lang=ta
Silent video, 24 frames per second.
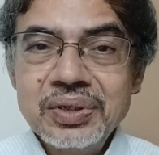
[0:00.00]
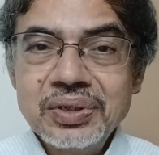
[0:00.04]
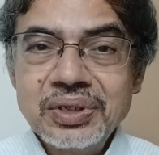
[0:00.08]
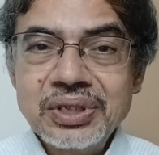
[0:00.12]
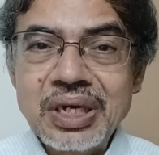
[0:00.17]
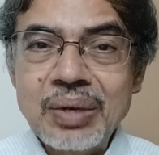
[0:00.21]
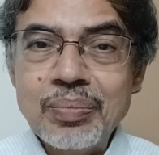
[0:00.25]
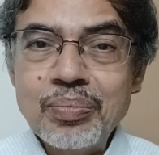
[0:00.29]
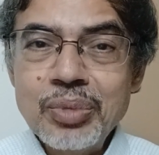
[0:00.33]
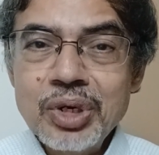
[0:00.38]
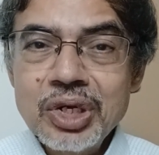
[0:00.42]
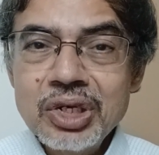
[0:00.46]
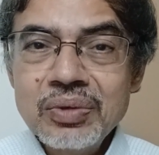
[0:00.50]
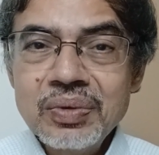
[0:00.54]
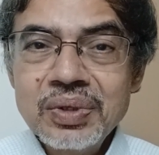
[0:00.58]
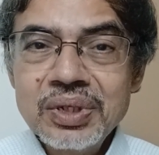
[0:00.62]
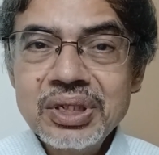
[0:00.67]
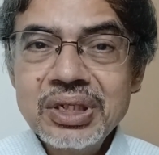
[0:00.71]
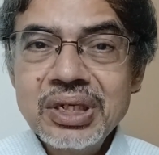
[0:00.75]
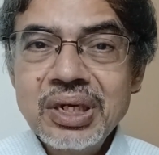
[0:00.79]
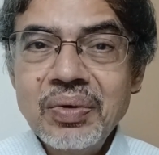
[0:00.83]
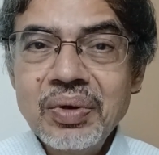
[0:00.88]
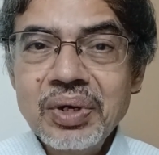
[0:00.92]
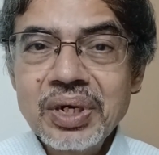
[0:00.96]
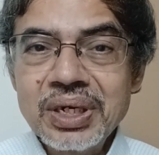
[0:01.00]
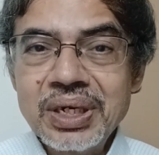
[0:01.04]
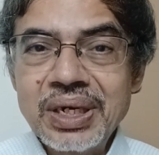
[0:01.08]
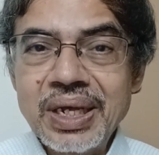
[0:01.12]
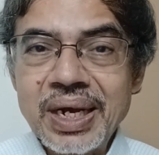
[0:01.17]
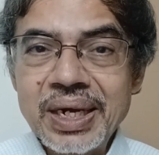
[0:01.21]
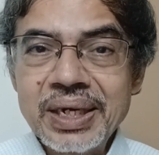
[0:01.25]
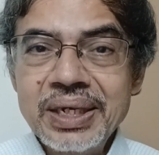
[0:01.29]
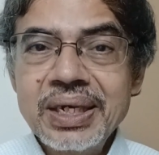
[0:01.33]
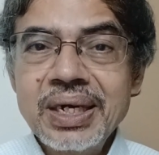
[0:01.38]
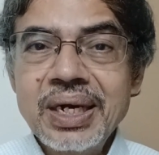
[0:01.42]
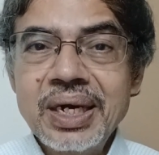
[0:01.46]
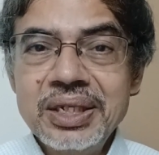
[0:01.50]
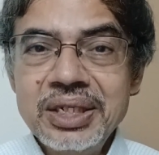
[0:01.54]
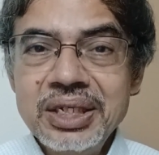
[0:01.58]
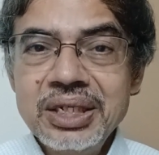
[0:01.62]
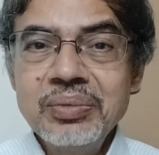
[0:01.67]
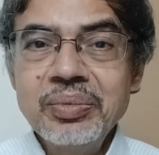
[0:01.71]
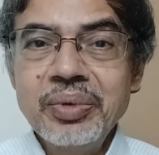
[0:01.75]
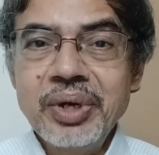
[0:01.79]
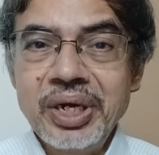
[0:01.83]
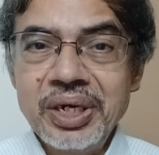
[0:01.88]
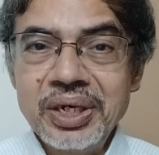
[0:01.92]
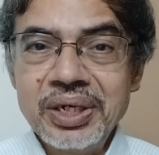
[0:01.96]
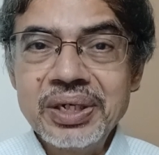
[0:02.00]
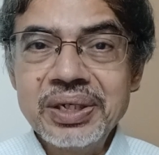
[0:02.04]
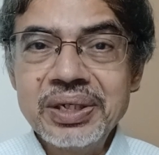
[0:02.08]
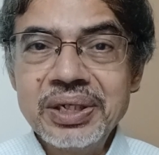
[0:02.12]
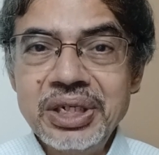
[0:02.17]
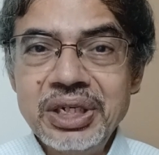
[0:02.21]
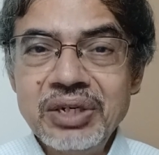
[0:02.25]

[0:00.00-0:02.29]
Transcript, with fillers: சம்பளம் வந்து அவங்களுக்கு நிறைய அதிகமாயிருக்கு